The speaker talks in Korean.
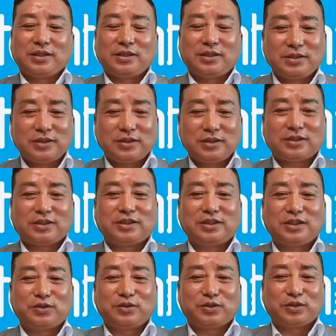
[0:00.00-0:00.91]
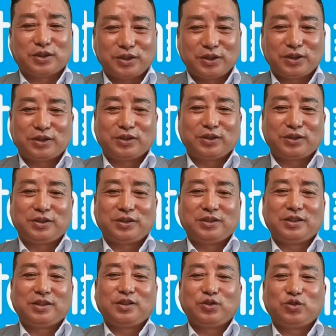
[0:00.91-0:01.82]
그 그리고
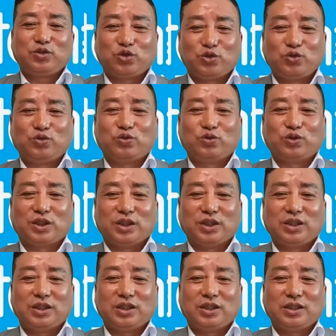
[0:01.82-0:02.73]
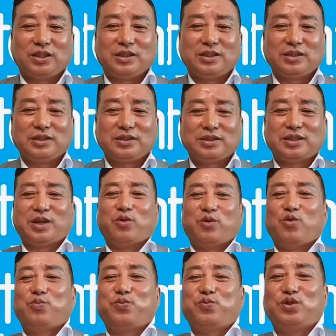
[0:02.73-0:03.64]
그리던 중국이
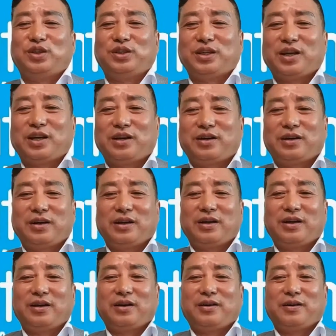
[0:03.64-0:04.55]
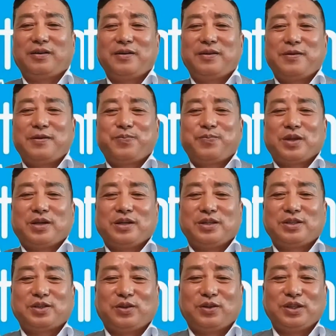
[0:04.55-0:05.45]
이제 오픈이 된 거예요.
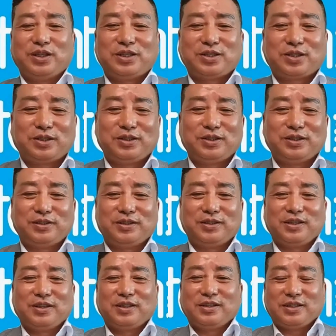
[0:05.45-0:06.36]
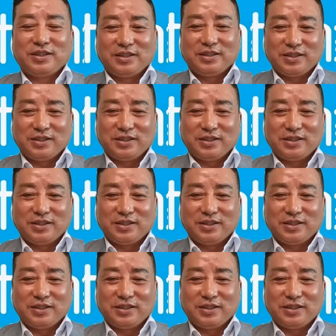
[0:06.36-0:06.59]
그래서 2000,